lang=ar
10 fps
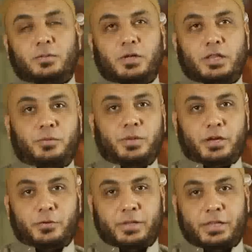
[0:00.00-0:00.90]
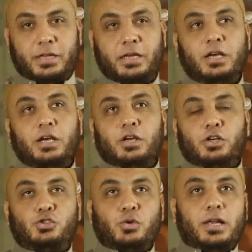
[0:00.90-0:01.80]
مهديهم إلى يوم الدين
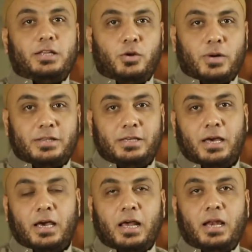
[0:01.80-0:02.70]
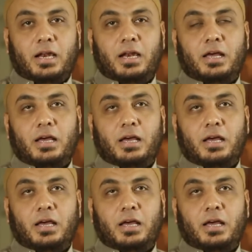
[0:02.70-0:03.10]
السؤال دلوقتي هل